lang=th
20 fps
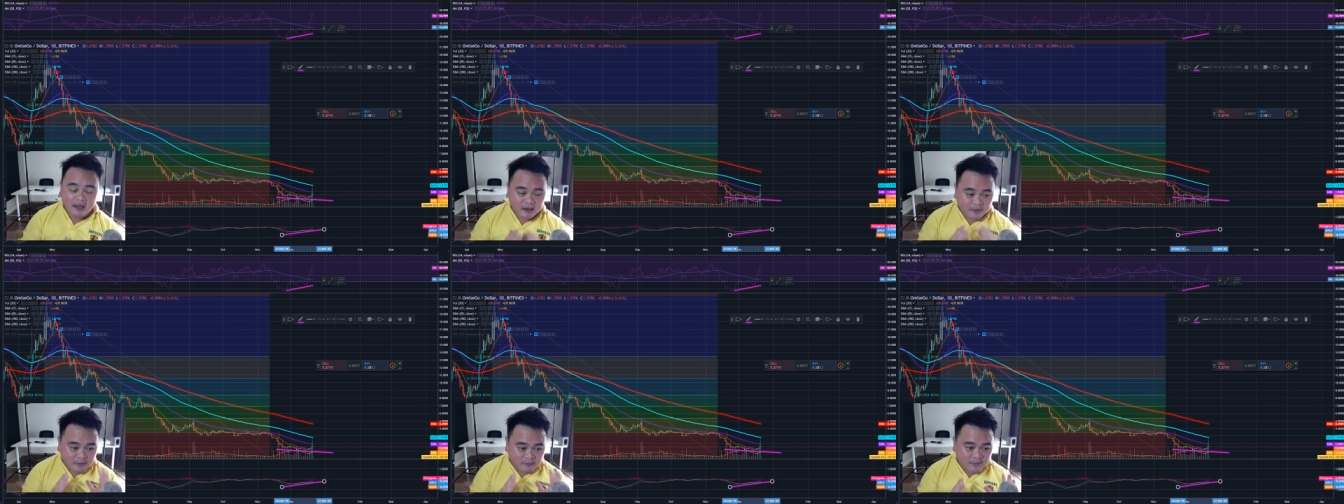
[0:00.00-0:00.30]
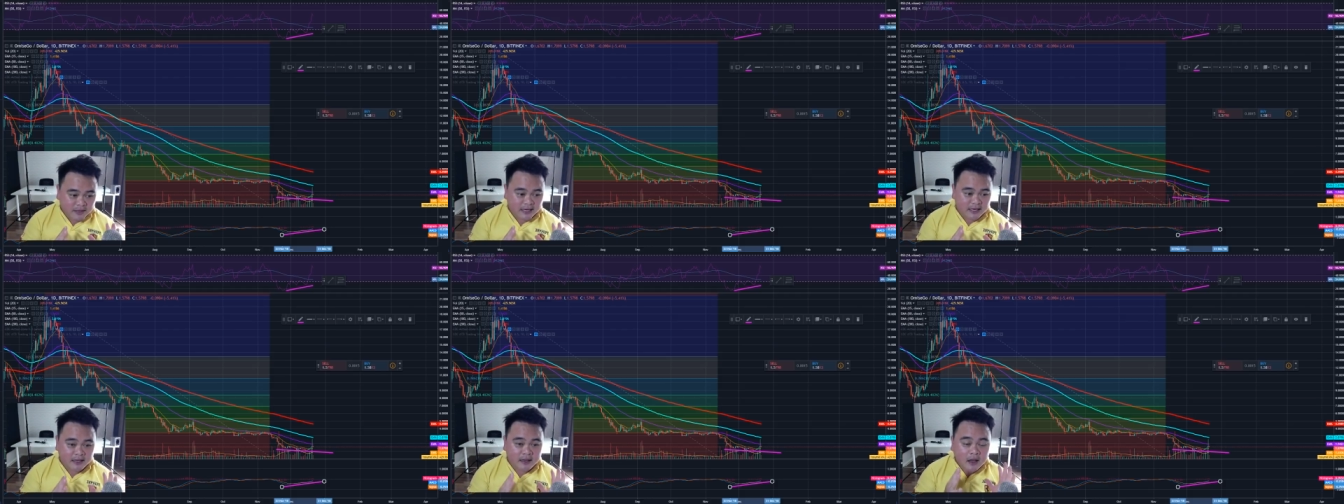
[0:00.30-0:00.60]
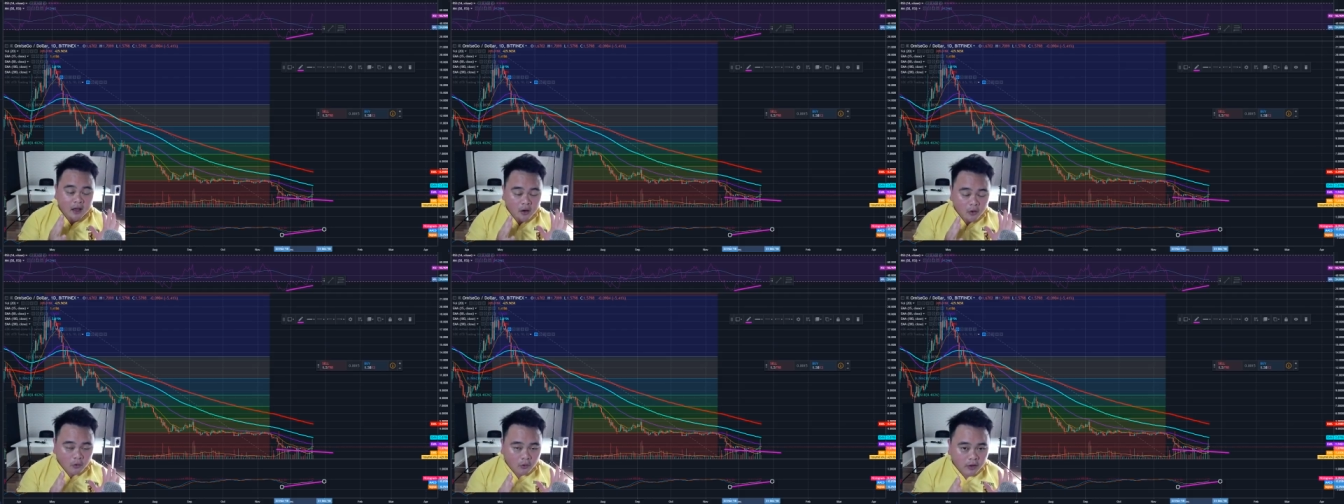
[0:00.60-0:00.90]
ยังมี
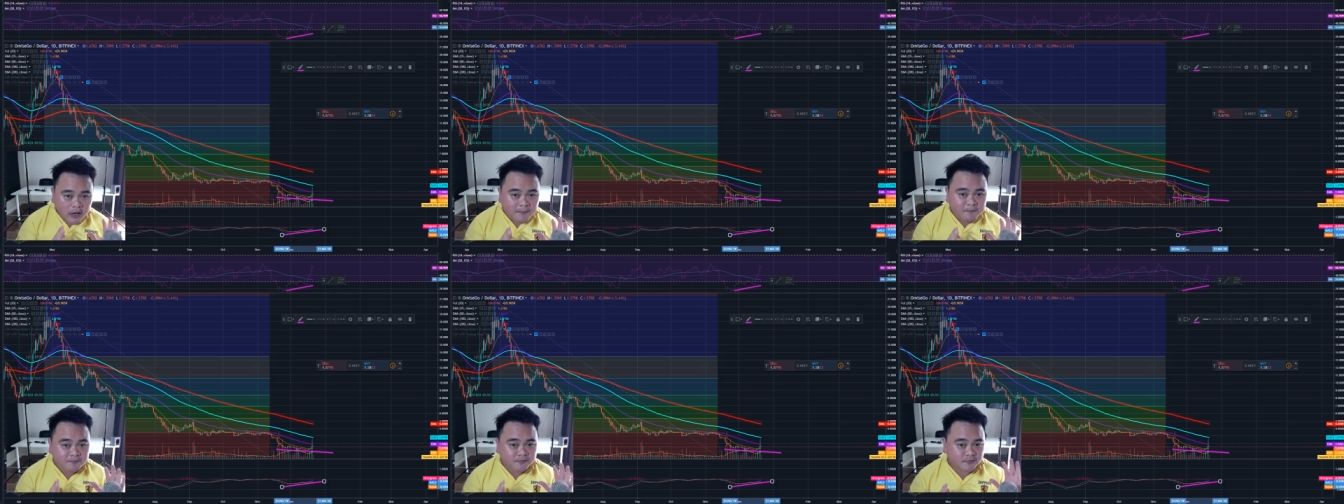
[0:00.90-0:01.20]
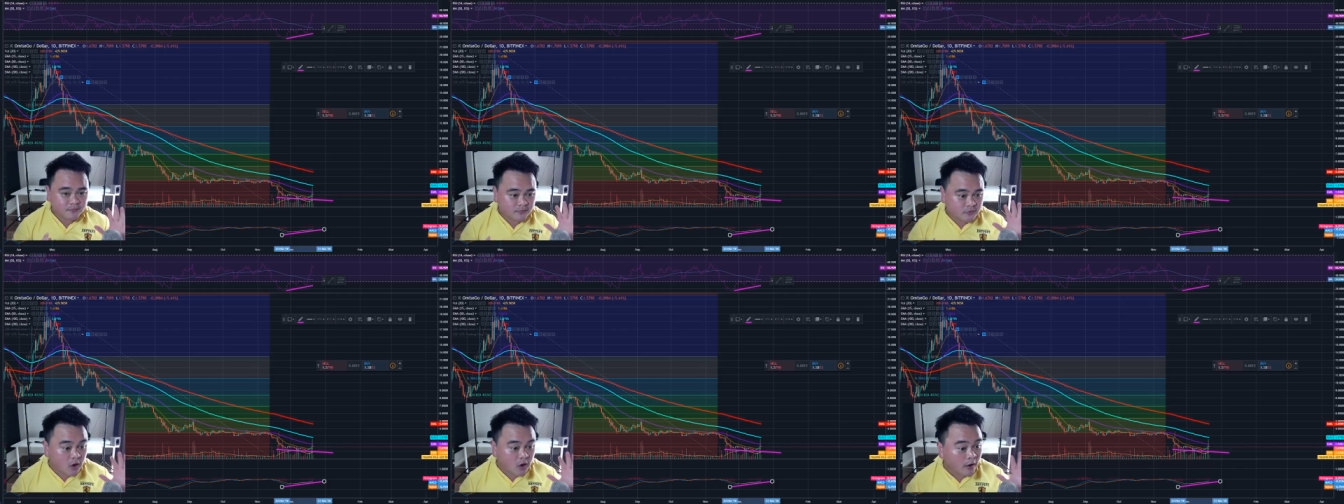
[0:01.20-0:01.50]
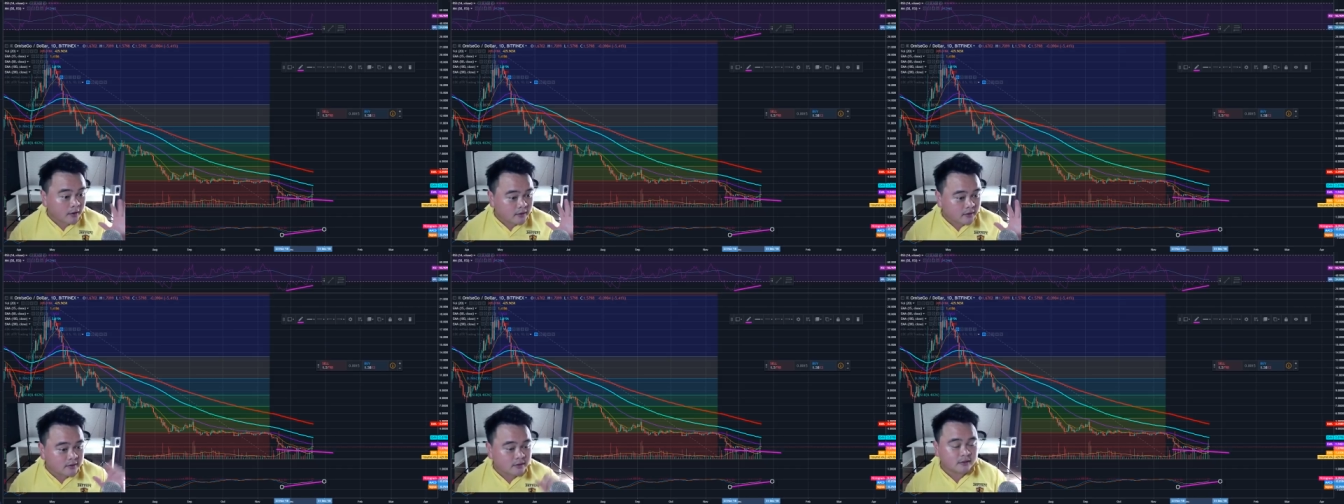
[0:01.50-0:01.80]
คลิปตอ
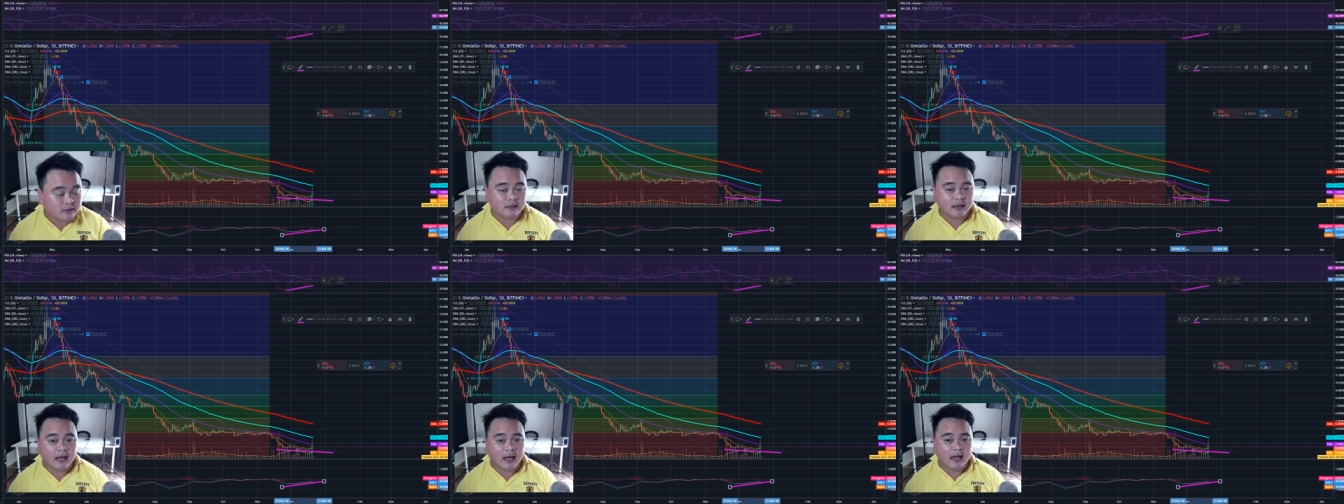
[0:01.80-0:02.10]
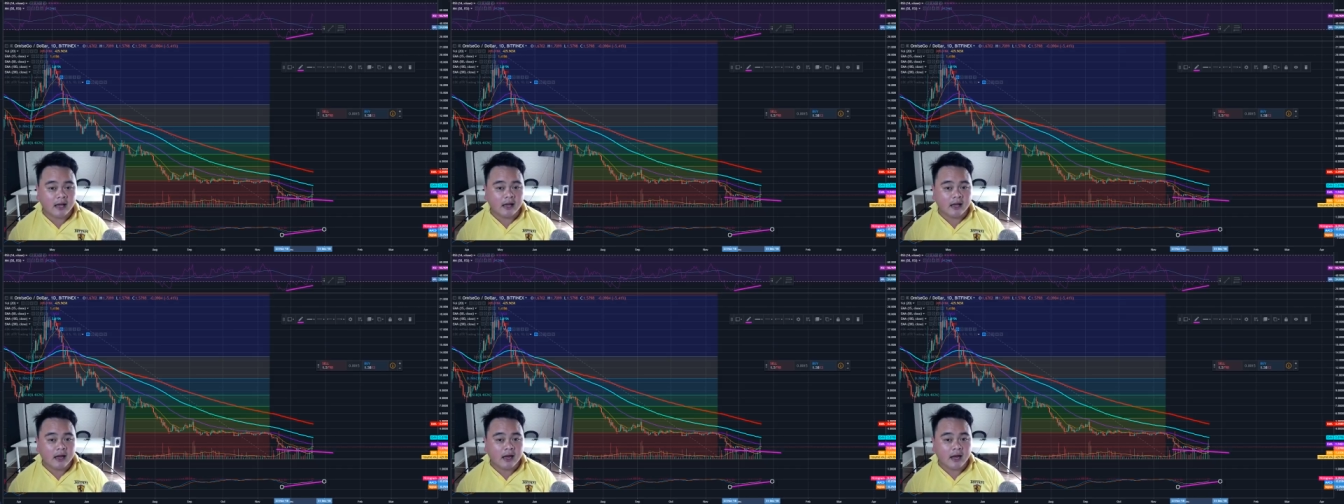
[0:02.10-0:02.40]
นอื่นๆนะฮะ